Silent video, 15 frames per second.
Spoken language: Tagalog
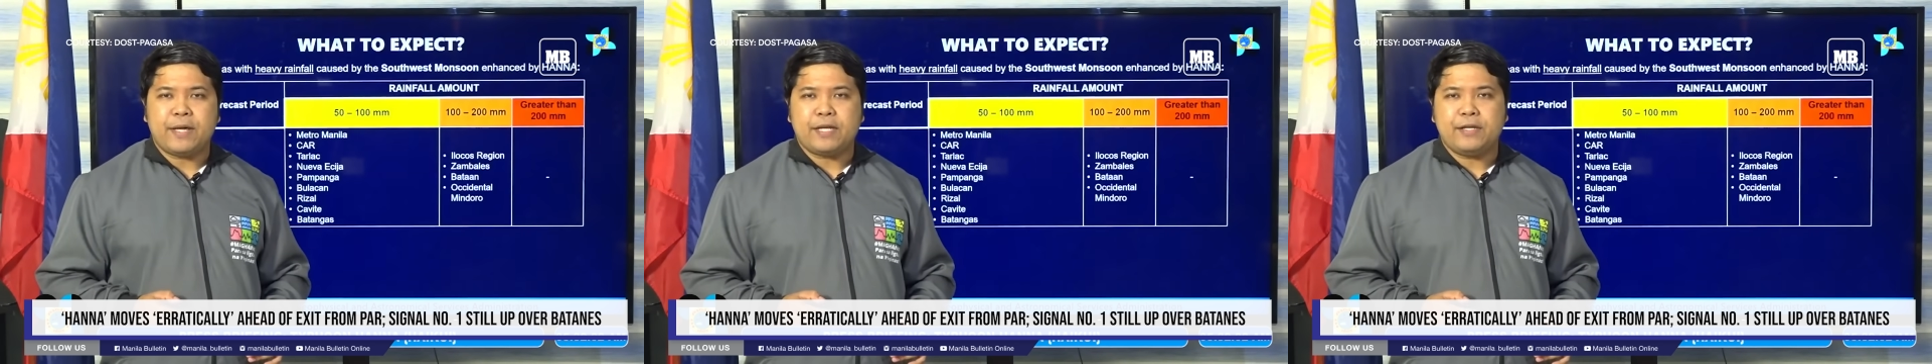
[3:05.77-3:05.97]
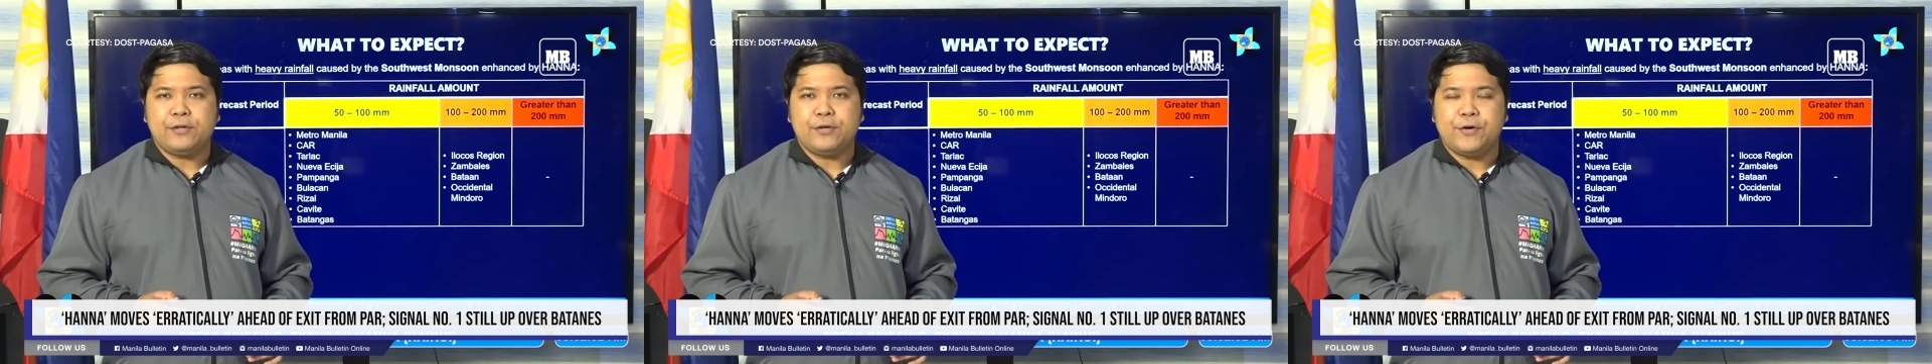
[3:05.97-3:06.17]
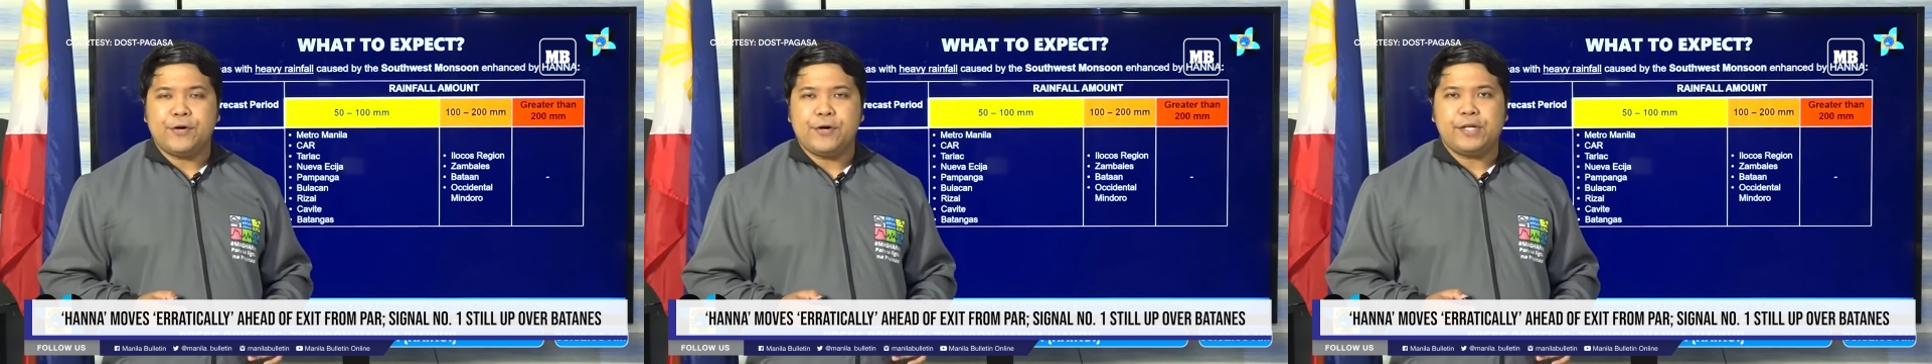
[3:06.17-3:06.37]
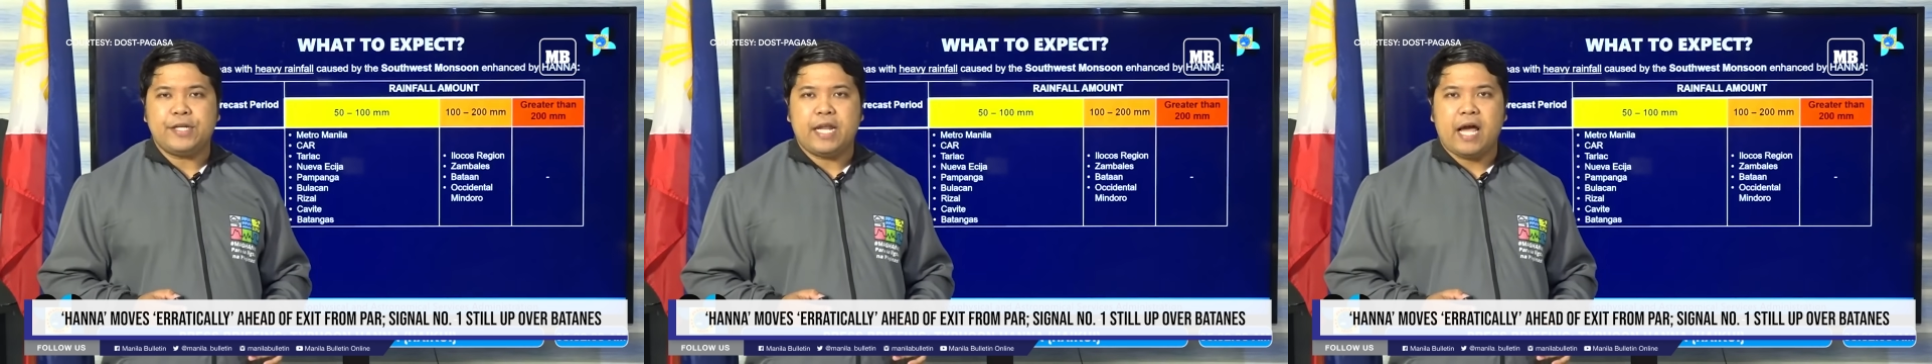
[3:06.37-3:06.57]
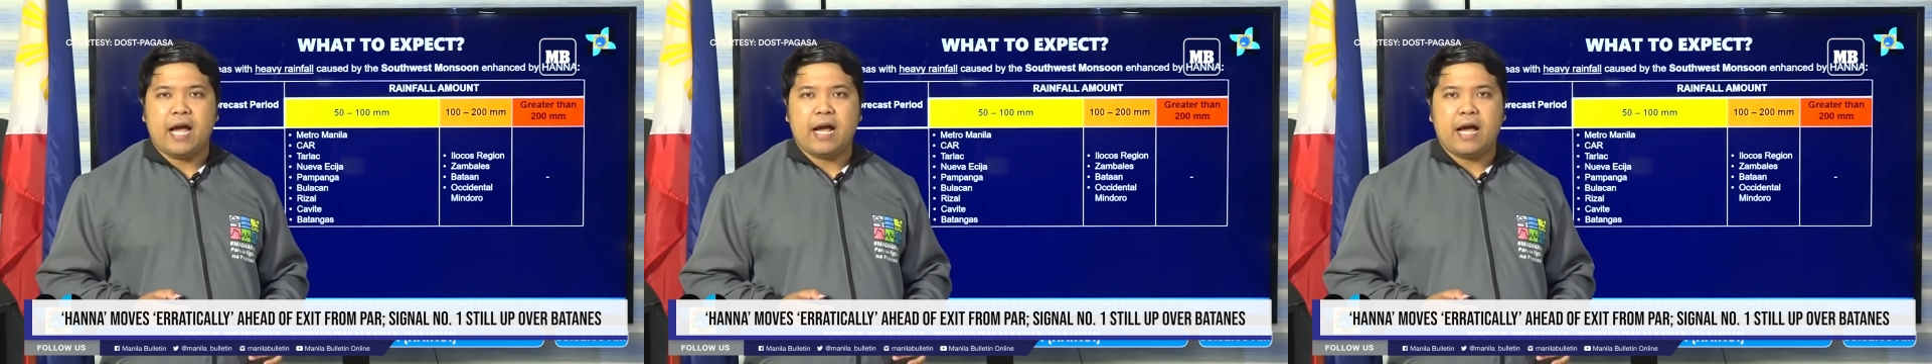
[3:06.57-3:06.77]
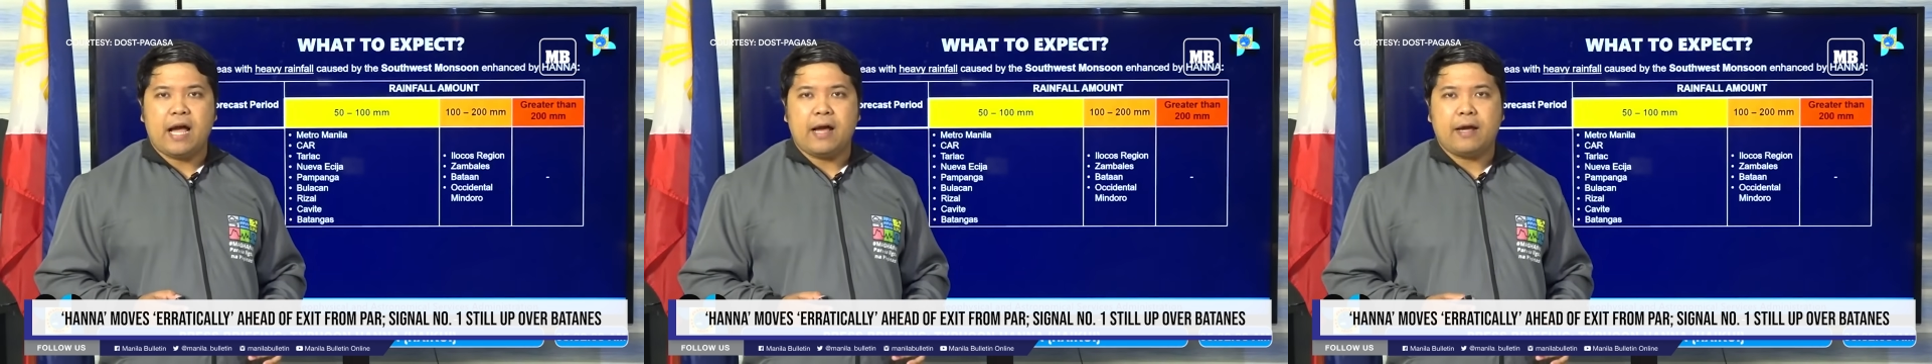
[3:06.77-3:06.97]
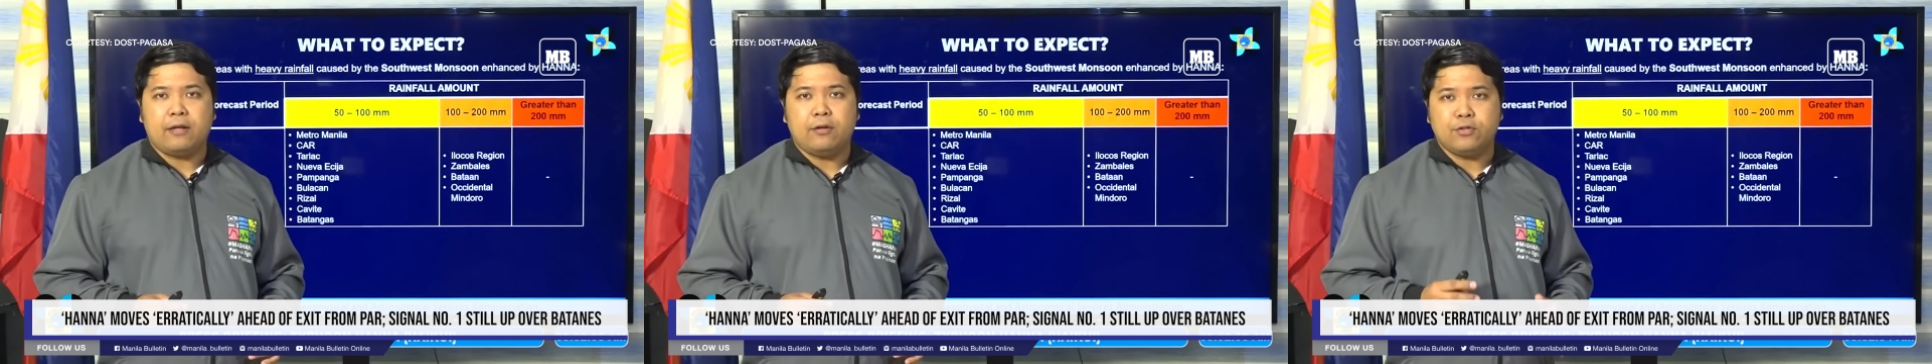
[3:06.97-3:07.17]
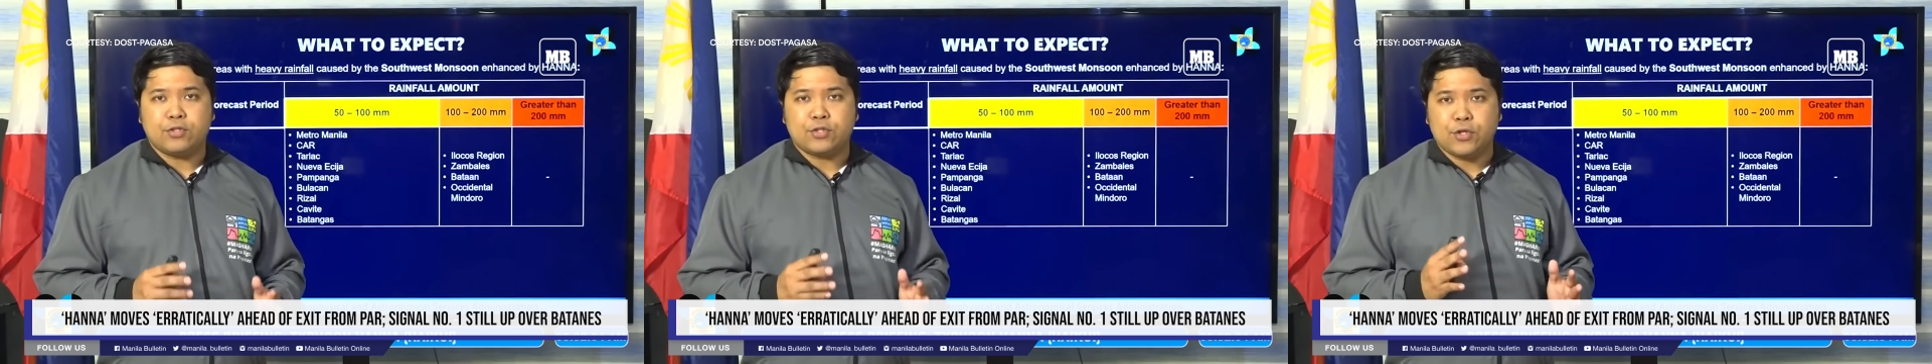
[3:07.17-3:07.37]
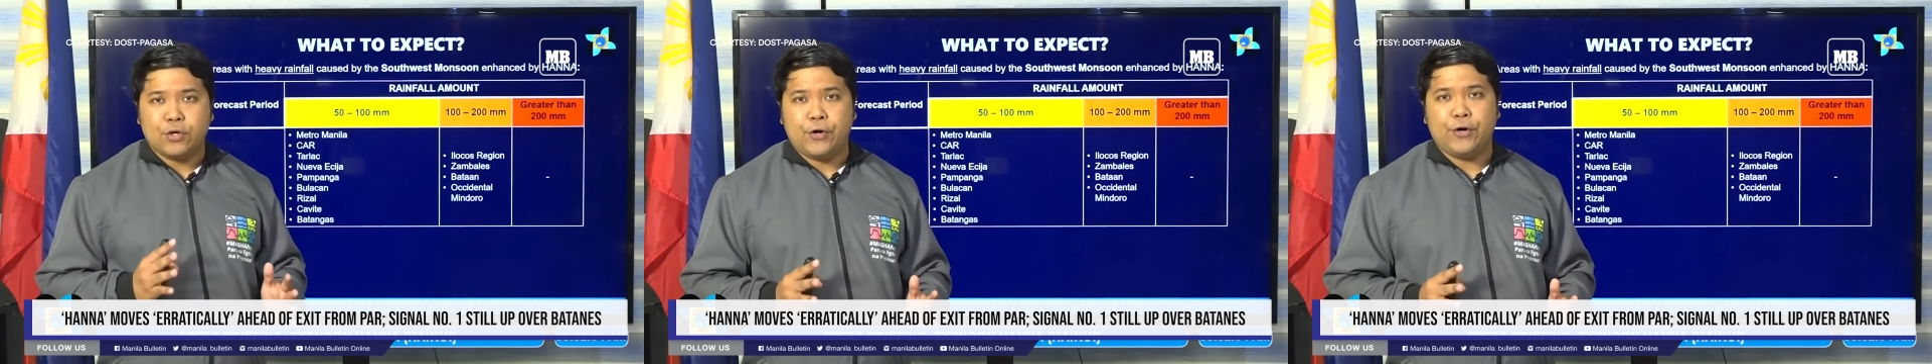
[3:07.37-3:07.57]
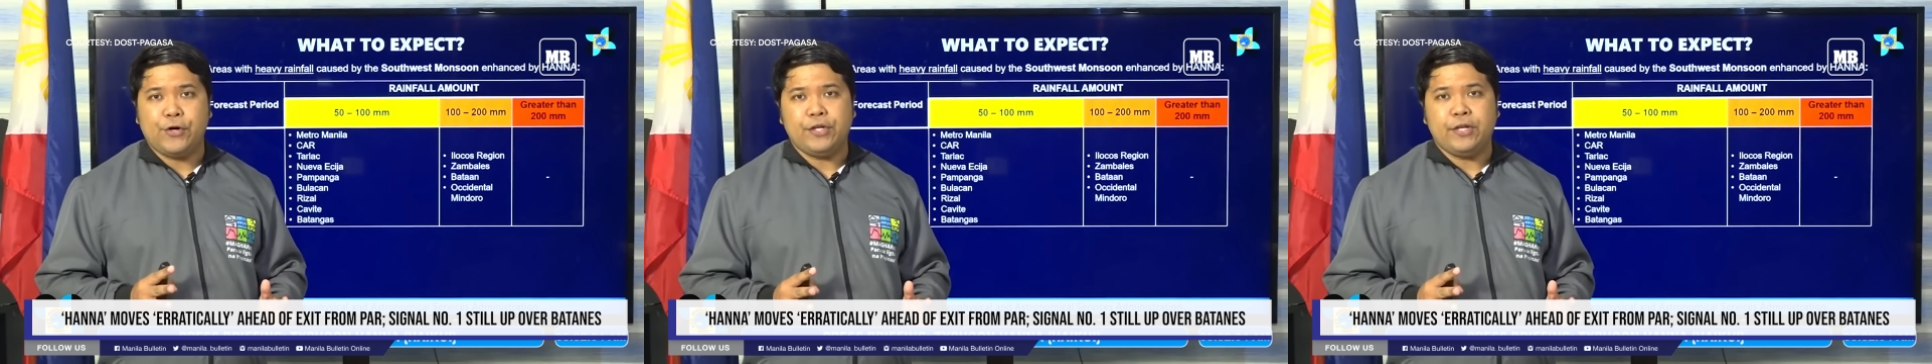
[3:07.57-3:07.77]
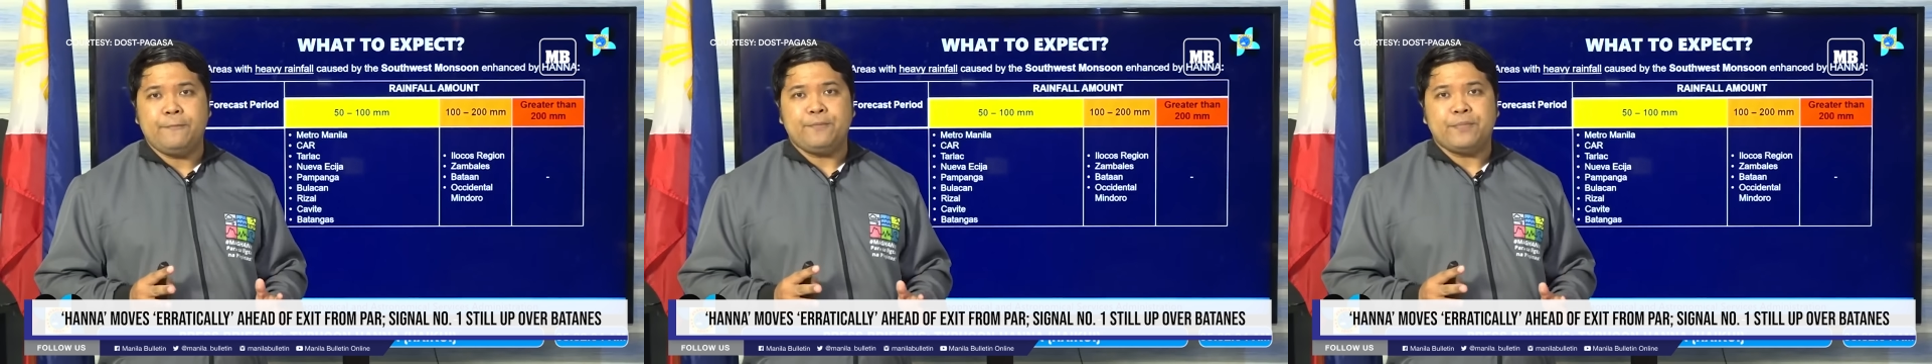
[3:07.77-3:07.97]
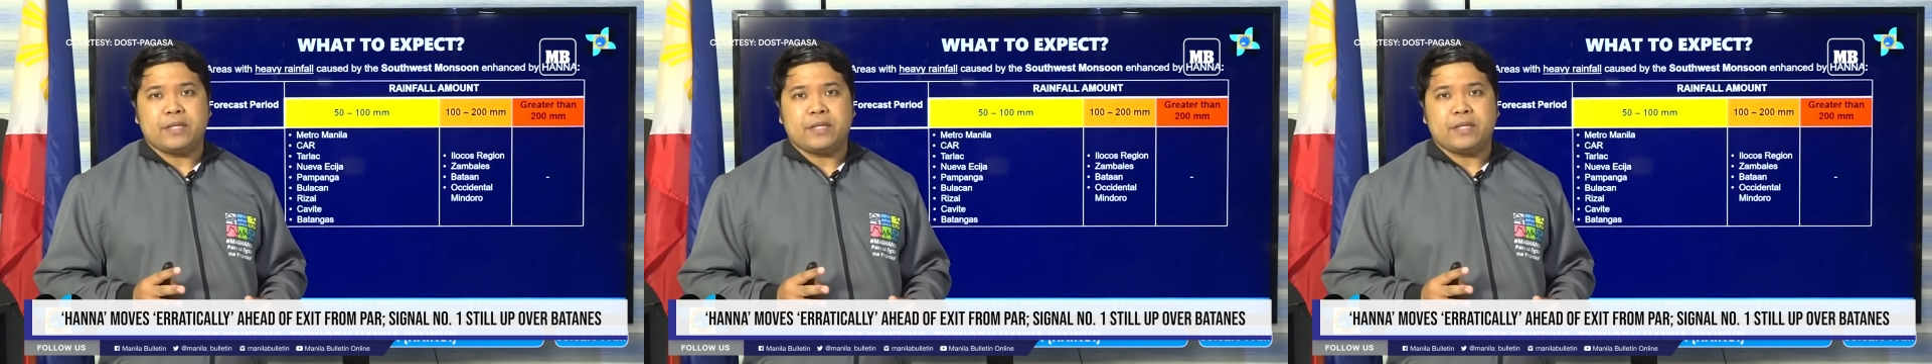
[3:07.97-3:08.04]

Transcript: pa rin ho ng uh, Luzon,